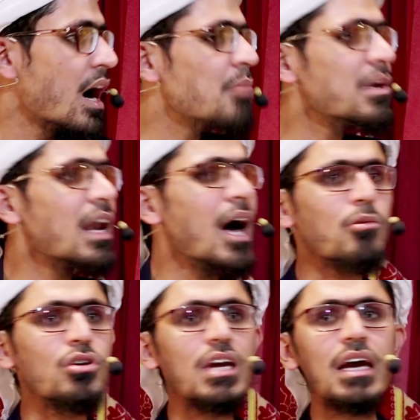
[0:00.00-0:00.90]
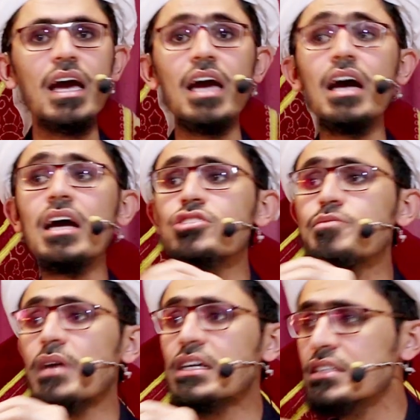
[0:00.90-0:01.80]
आमिल आपको ये कहेगा कि उस
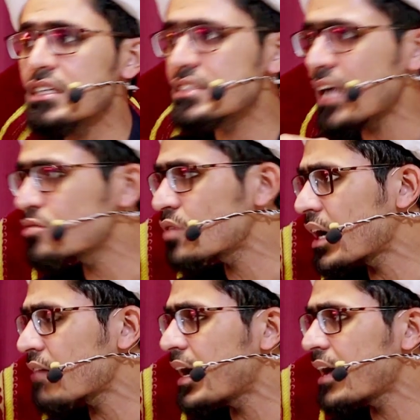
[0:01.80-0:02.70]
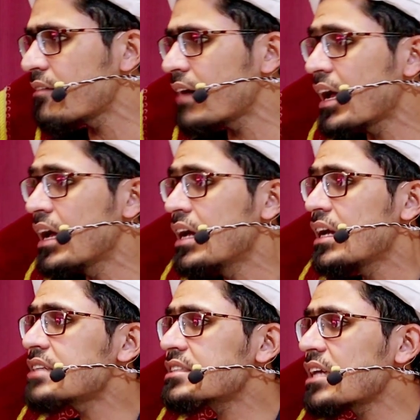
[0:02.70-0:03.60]
पर किसी ने जादू करवाया हुआ है
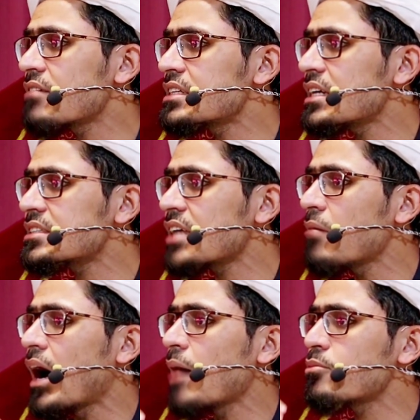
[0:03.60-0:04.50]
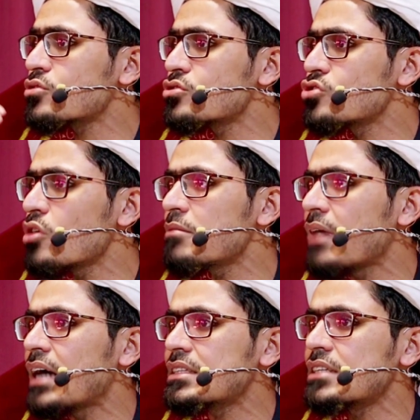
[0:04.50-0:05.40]
इसकी वजह से अब आप उसको जो भी
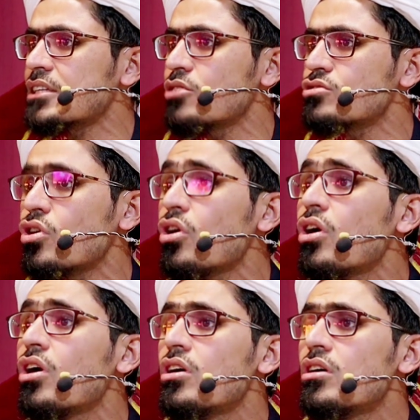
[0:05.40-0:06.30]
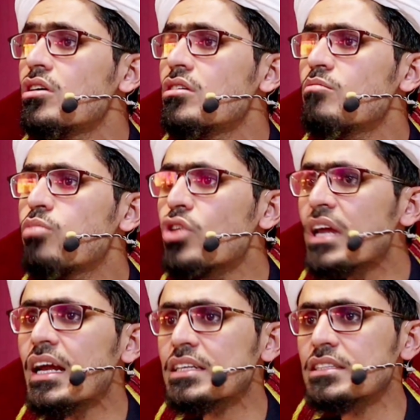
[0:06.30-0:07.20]
बात करते हैं उसको
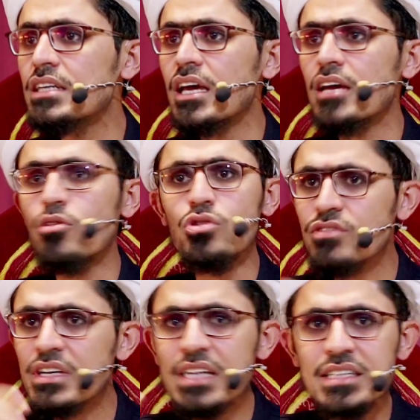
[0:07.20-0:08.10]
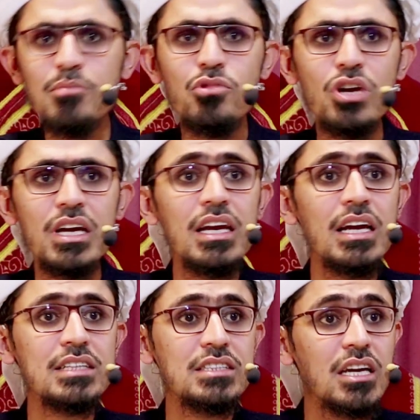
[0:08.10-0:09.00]
बुरी लगती है उस वजह से बुरी नहीं
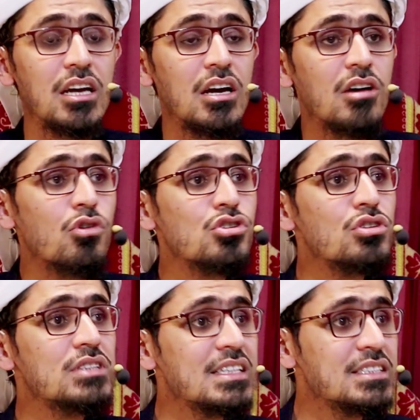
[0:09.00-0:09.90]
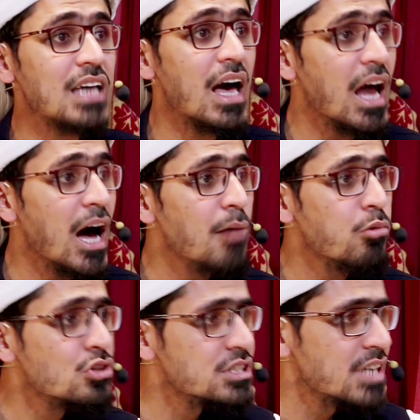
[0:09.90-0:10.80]
लगती वो जो दस साल आप
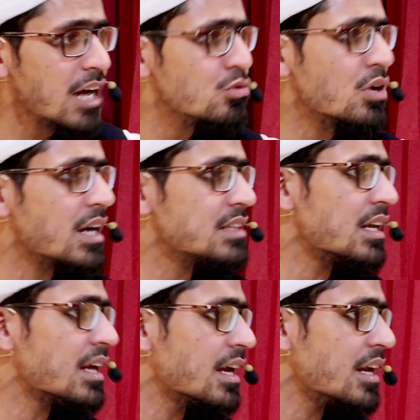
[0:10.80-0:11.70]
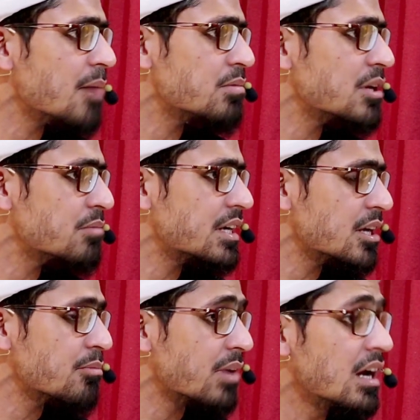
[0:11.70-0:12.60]
खुद जादू करते रहे ना अपनी
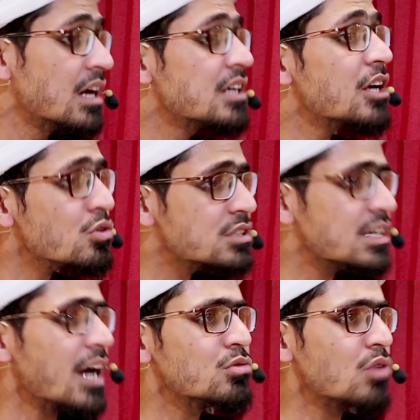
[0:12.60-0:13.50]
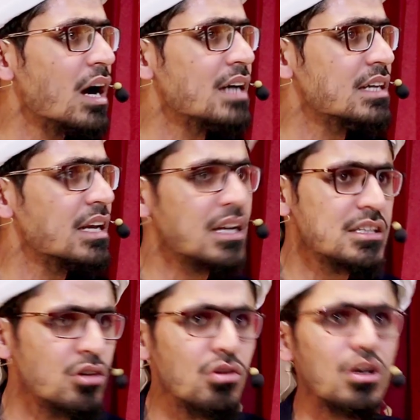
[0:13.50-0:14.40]
बेटी पर ये उस जादू का असर है
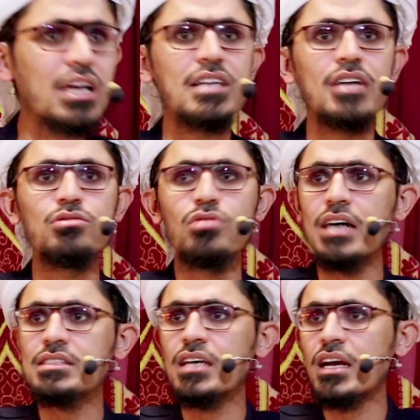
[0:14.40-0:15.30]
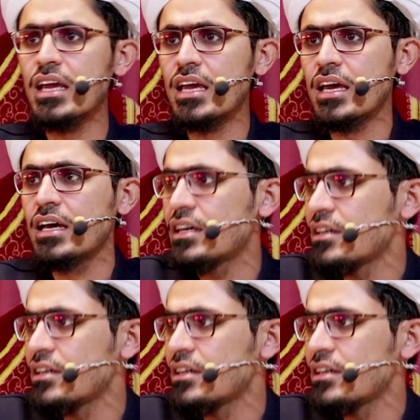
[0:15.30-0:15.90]
किसी और के जादू का असर नहीं है